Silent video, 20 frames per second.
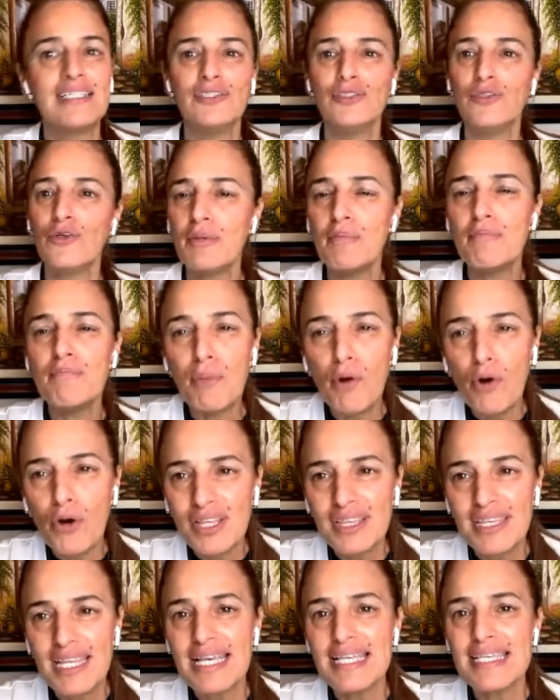no
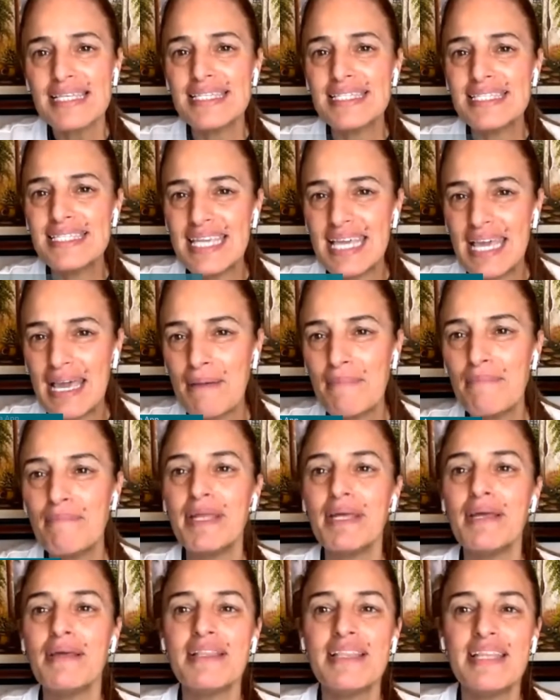importa,
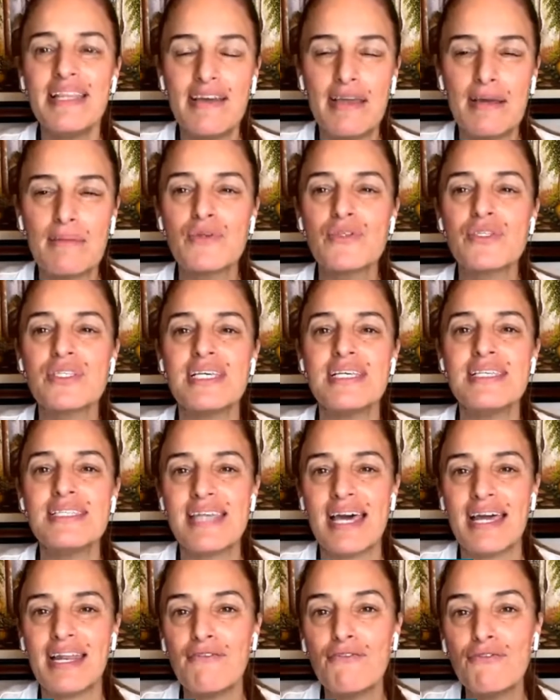siempre debemos
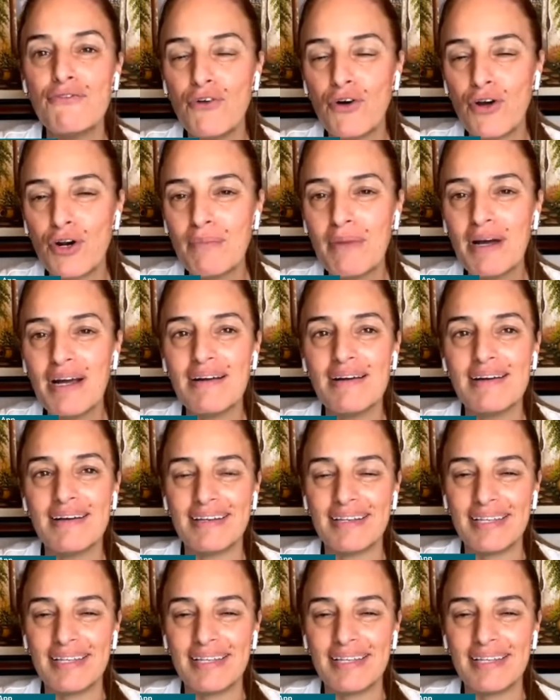estar en forma